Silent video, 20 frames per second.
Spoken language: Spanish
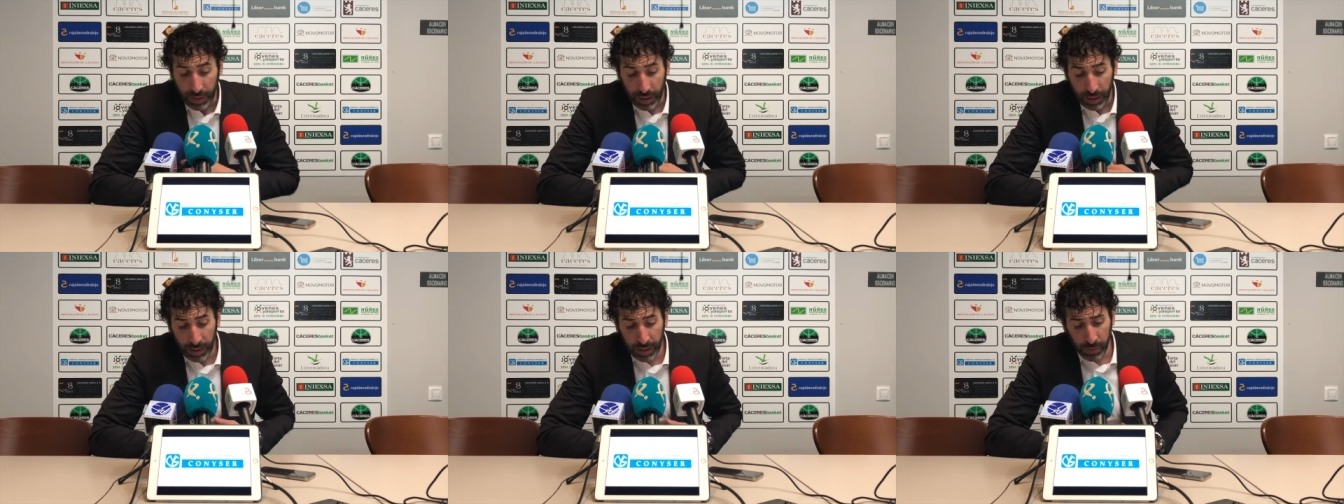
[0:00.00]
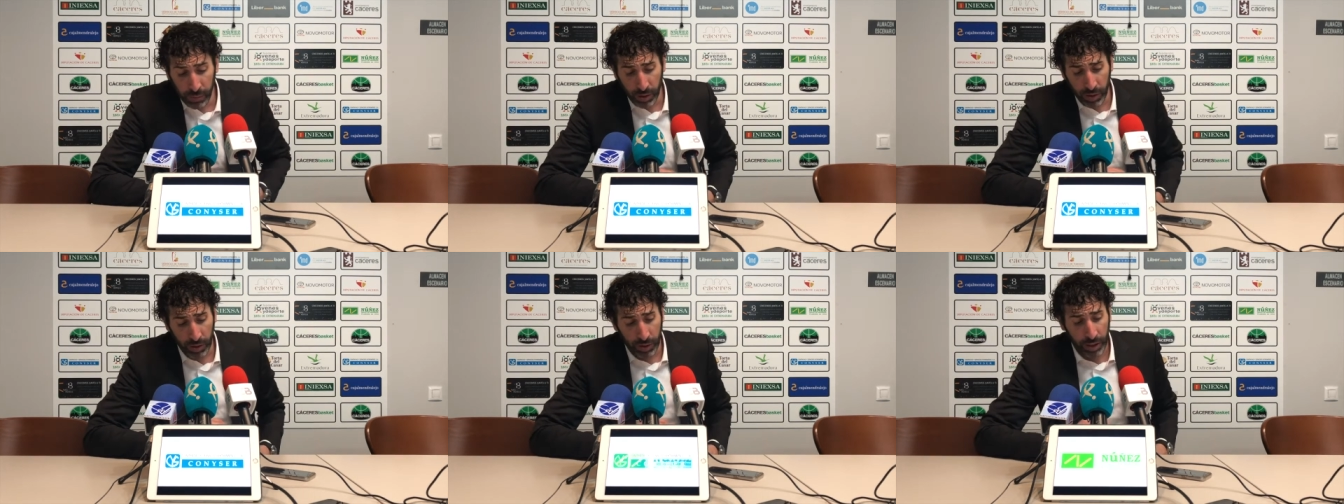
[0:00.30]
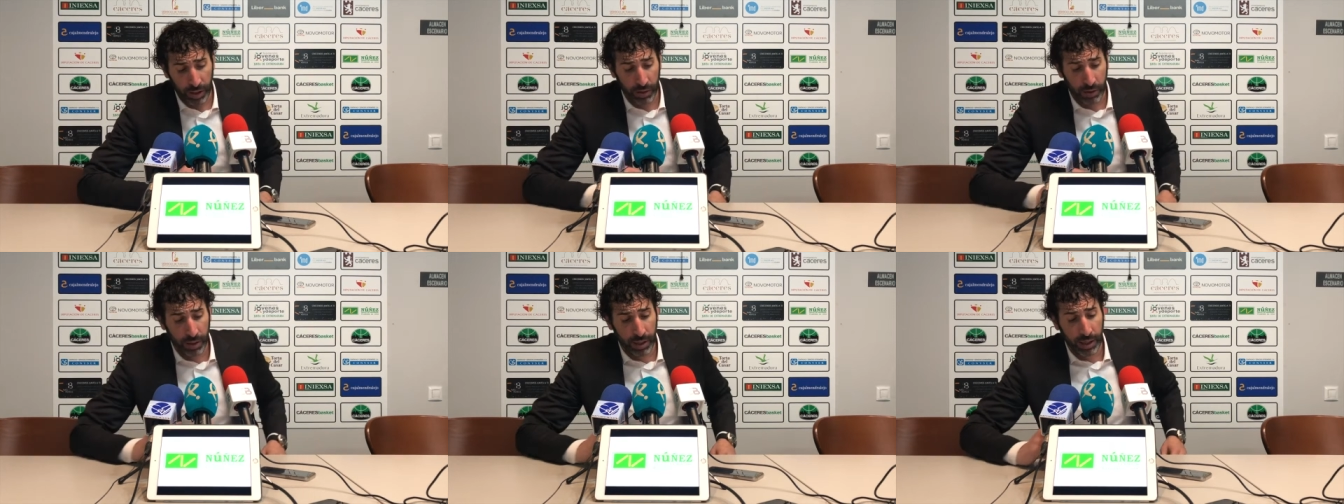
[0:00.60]
Y bueno,
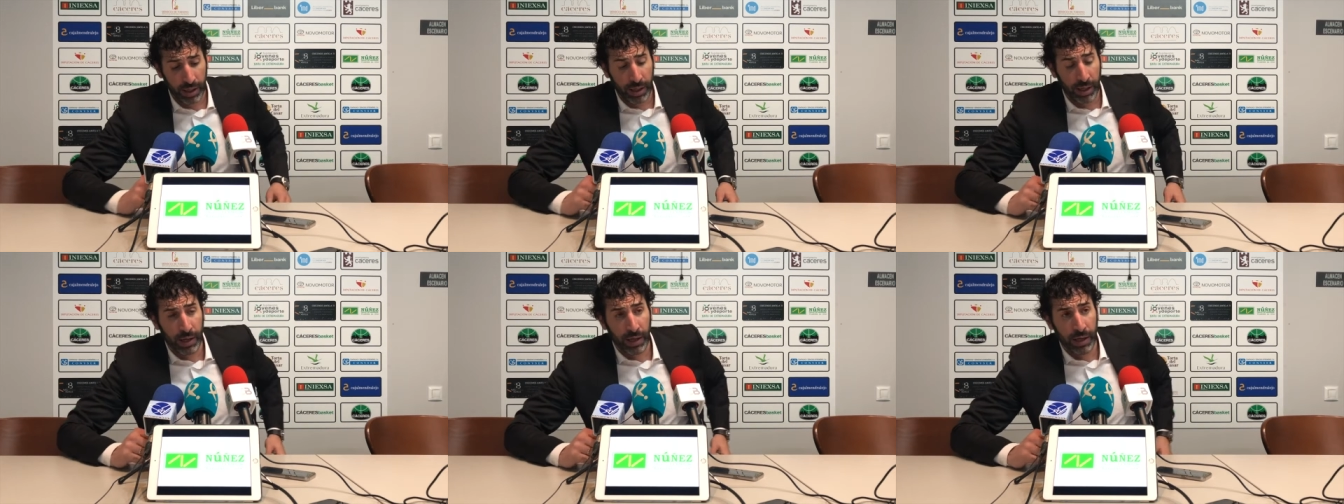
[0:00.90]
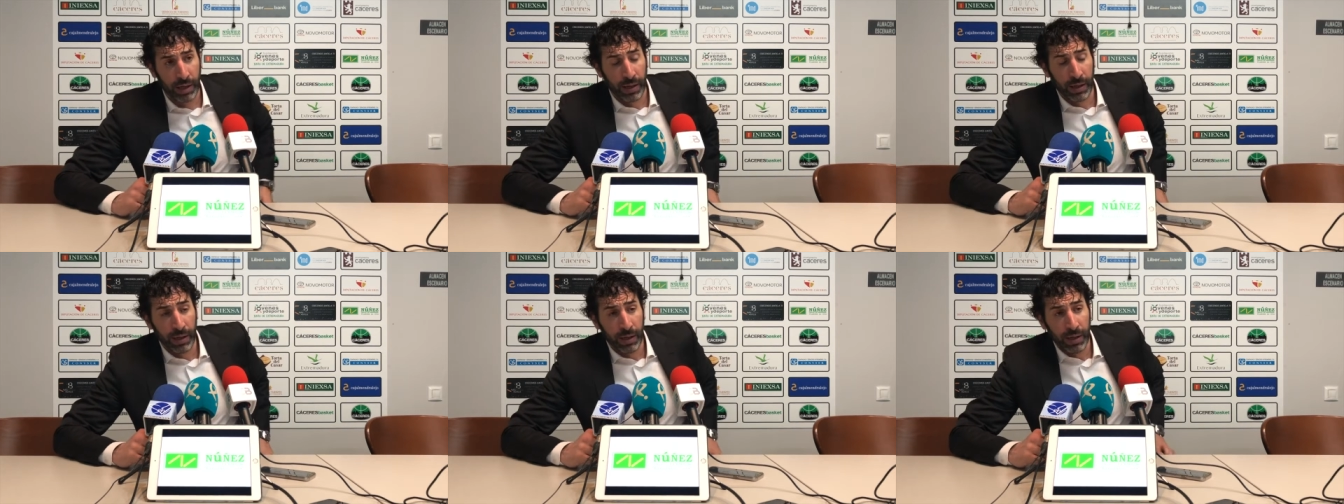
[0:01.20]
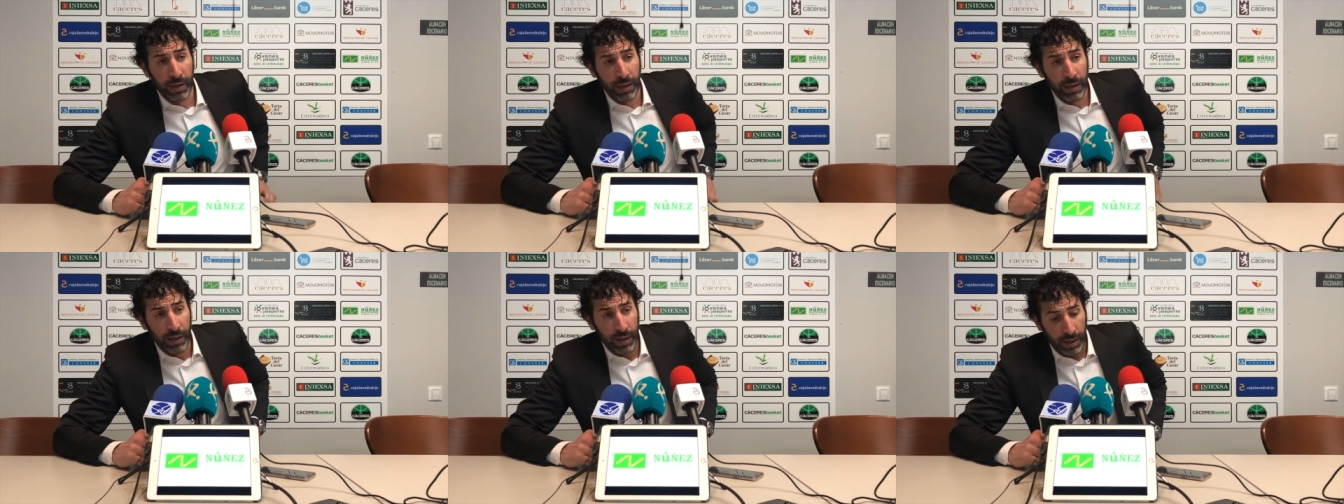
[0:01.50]
creo que
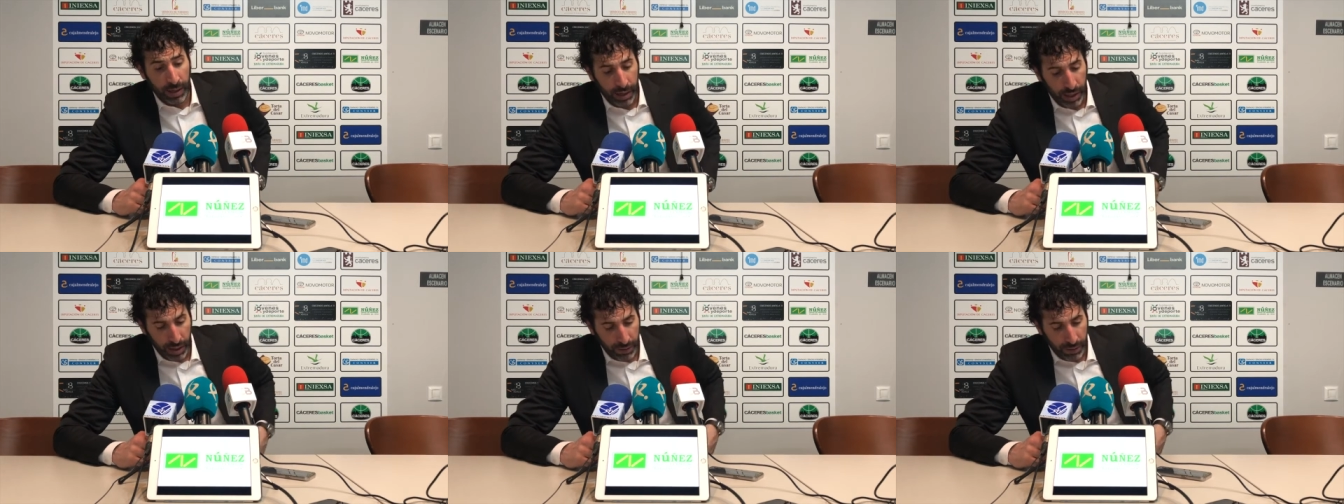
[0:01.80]
que la